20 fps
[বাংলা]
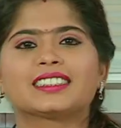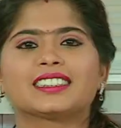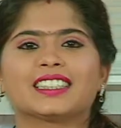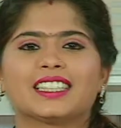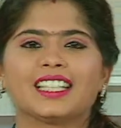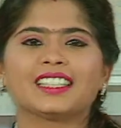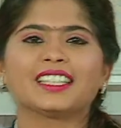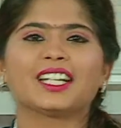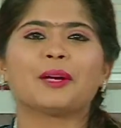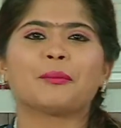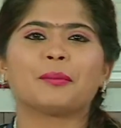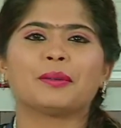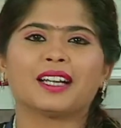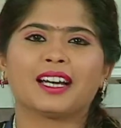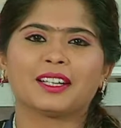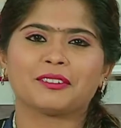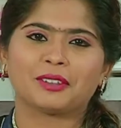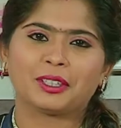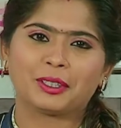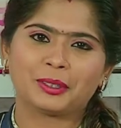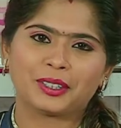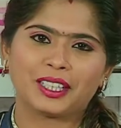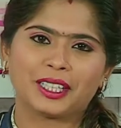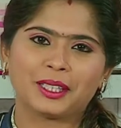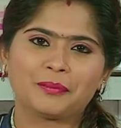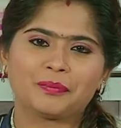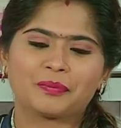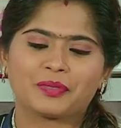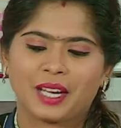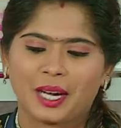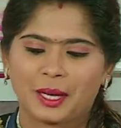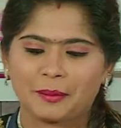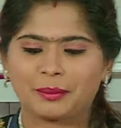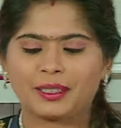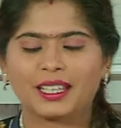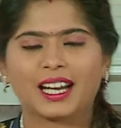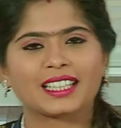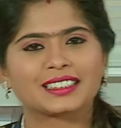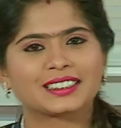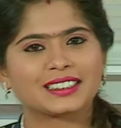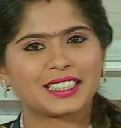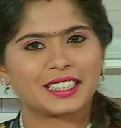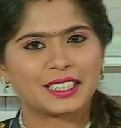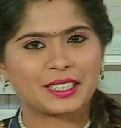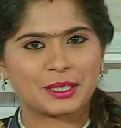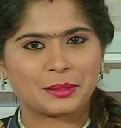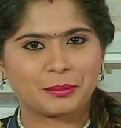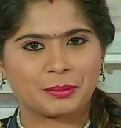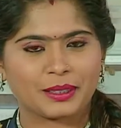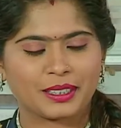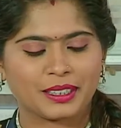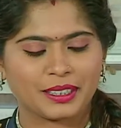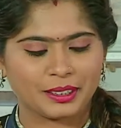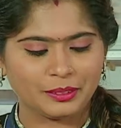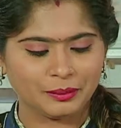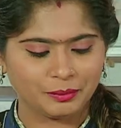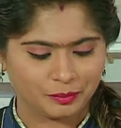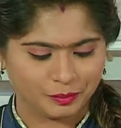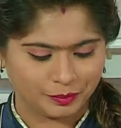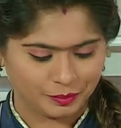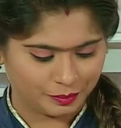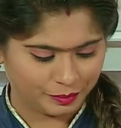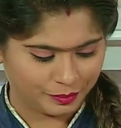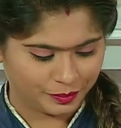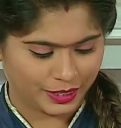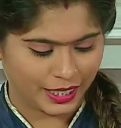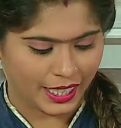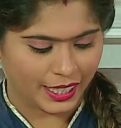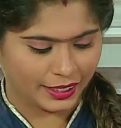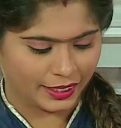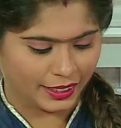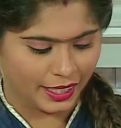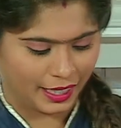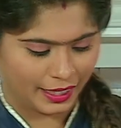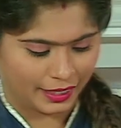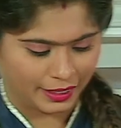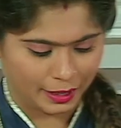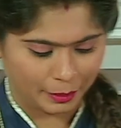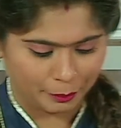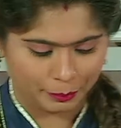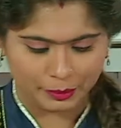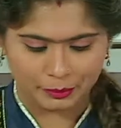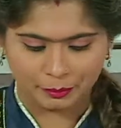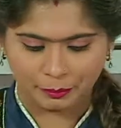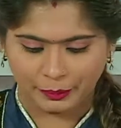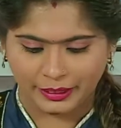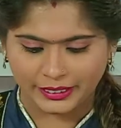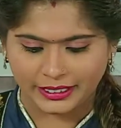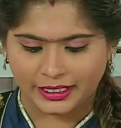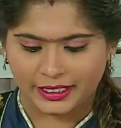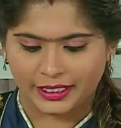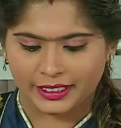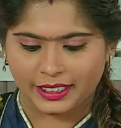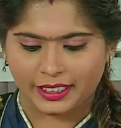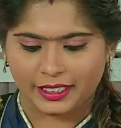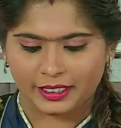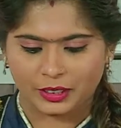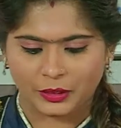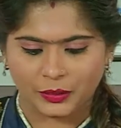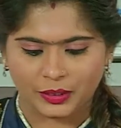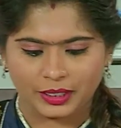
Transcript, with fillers: চলুন এবার বানিয়ে দেখায় আমাদের আজকের রেসিপি এটা বানাতে যে মশলা লাগবে সেটা